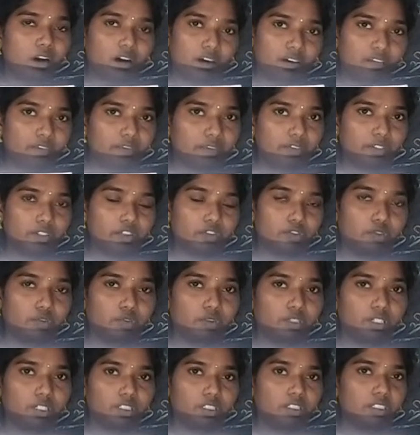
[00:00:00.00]
ஆஃப்
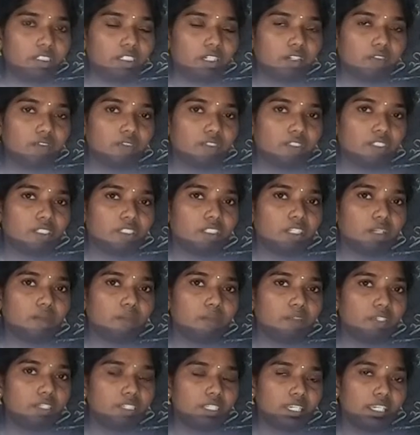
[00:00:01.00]
பண்ணணும் அதுதான் வந்து
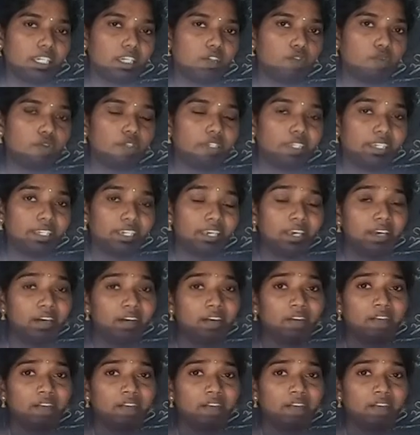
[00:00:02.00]
நம்ம செய்யக்கூடிய